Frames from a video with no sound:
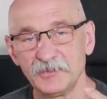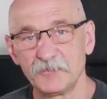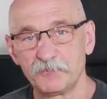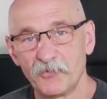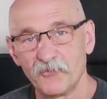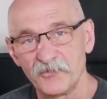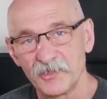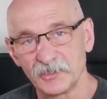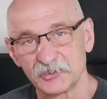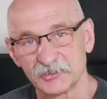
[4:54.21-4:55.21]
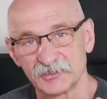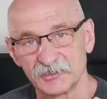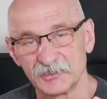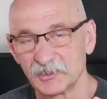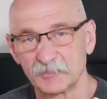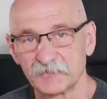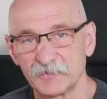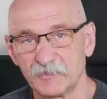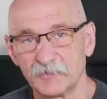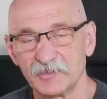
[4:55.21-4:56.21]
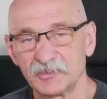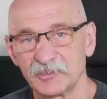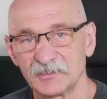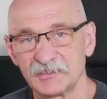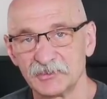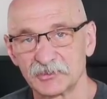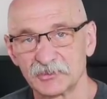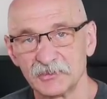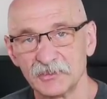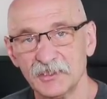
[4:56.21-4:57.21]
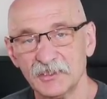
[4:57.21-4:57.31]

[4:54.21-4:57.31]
nie powiększy zdjęcia, bo w tym momencie je zniszczy.